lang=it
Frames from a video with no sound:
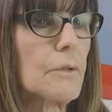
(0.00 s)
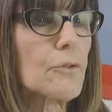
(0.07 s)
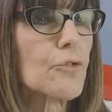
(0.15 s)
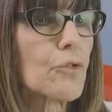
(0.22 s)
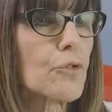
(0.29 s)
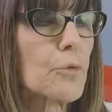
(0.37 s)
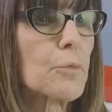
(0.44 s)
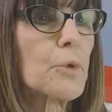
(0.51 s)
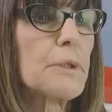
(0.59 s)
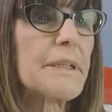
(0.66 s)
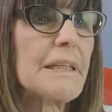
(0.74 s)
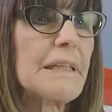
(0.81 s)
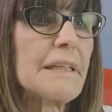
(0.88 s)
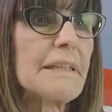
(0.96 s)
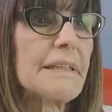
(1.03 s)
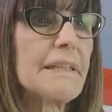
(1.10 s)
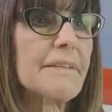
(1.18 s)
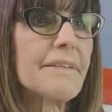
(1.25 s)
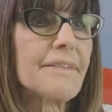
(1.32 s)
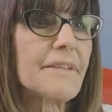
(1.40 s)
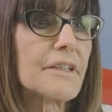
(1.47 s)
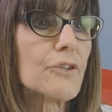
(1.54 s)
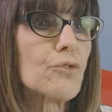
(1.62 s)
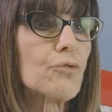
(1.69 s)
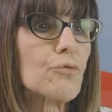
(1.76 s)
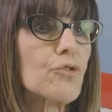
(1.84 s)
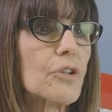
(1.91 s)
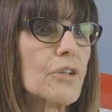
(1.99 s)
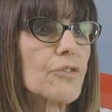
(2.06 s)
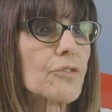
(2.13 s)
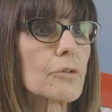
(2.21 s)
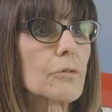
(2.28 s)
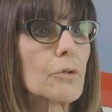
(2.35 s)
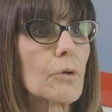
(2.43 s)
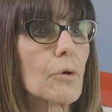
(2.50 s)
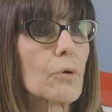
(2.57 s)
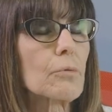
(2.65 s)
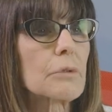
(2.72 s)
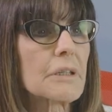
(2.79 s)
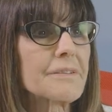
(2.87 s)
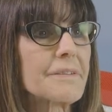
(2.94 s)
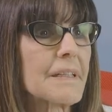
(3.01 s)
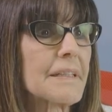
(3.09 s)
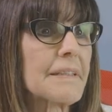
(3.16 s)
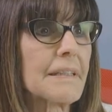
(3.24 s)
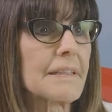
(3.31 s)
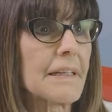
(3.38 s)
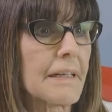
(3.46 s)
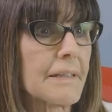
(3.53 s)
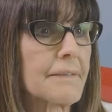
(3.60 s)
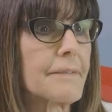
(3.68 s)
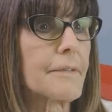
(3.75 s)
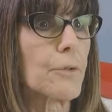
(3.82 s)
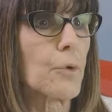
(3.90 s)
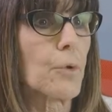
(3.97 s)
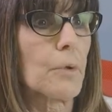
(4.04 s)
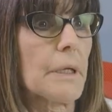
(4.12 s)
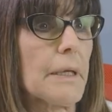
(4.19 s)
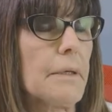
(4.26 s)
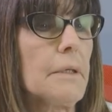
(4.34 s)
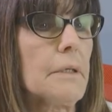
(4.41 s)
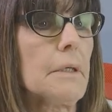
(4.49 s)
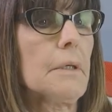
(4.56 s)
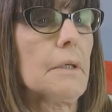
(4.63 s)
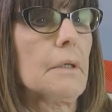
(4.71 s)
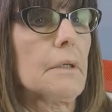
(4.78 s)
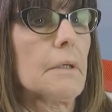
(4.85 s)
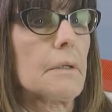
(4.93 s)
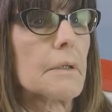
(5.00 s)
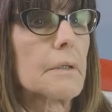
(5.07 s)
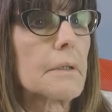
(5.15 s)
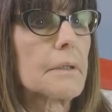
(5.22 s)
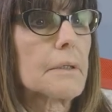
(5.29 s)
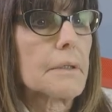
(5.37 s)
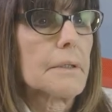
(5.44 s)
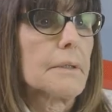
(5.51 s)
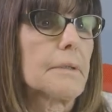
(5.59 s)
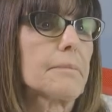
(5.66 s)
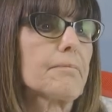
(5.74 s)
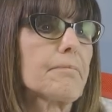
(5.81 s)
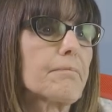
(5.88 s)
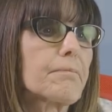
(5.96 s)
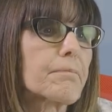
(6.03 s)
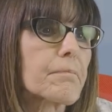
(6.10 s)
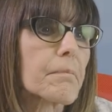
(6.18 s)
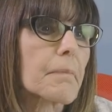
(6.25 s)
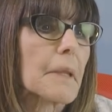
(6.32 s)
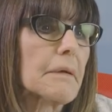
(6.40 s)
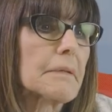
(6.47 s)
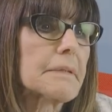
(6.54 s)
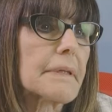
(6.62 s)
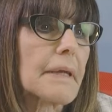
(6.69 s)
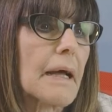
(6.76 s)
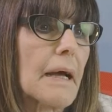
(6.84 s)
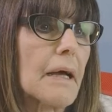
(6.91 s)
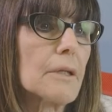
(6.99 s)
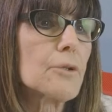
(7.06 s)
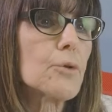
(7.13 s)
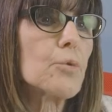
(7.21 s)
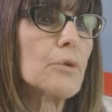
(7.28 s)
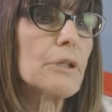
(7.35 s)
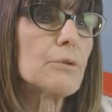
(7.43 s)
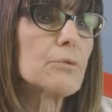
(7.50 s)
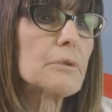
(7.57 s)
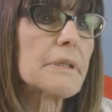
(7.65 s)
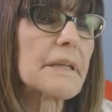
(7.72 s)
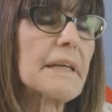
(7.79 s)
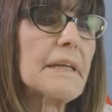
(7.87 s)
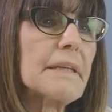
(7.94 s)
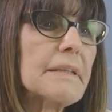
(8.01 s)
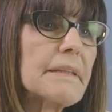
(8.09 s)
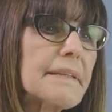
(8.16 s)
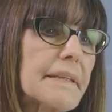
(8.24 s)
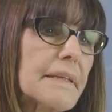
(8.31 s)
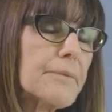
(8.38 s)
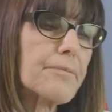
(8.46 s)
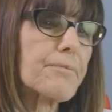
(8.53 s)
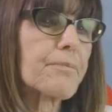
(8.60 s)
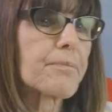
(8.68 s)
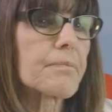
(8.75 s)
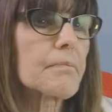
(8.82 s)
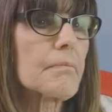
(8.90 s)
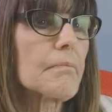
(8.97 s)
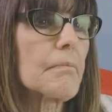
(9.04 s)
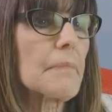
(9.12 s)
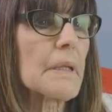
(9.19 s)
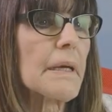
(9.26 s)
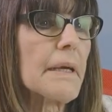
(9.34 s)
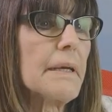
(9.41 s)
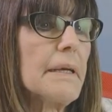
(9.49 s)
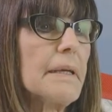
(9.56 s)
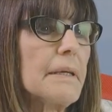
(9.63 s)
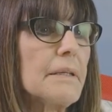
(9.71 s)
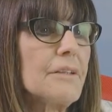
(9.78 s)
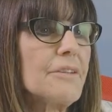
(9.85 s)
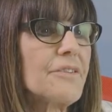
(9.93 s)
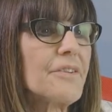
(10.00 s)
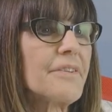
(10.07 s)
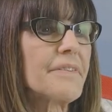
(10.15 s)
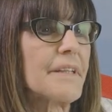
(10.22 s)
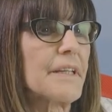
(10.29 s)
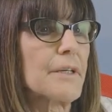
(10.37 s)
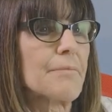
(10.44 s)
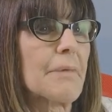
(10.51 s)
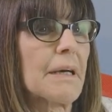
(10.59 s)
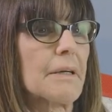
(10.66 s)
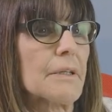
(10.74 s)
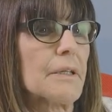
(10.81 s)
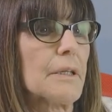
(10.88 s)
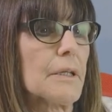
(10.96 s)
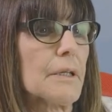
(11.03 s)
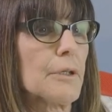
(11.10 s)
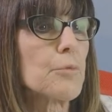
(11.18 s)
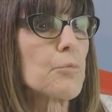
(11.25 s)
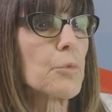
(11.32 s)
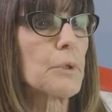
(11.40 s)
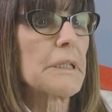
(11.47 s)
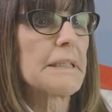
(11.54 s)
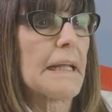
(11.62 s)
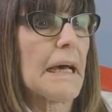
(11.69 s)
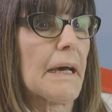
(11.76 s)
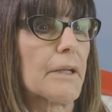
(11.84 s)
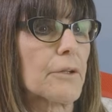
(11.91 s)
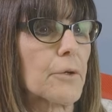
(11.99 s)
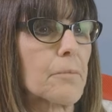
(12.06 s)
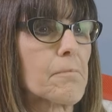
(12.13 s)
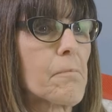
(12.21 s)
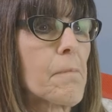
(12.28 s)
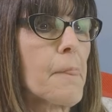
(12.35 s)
Sono molti gli indizi che suggeriscono una stretta interazione eh, tra alcuni nutrienti e il sistema eh, immunitario.